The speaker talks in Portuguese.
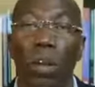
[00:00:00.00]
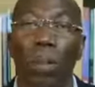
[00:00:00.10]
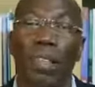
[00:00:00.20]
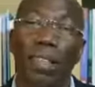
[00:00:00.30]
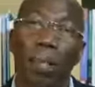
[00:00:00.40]

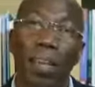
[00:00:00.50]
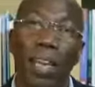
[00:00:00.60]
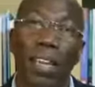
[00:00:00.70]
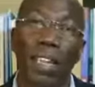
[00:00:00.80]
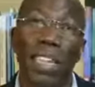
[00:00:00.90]
mas
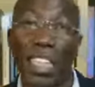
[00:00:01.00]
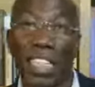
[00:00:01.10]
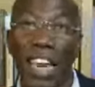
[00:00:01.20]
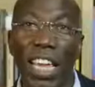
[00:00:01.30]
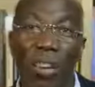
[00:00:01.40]
também
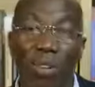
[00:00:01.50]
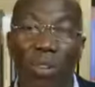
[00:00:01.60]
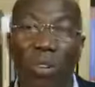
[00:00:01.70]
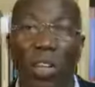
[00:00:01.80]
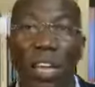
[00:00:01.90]
distraindo
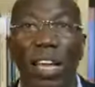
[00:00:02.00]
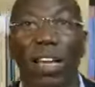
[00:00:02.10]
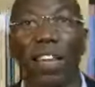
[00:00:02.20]
em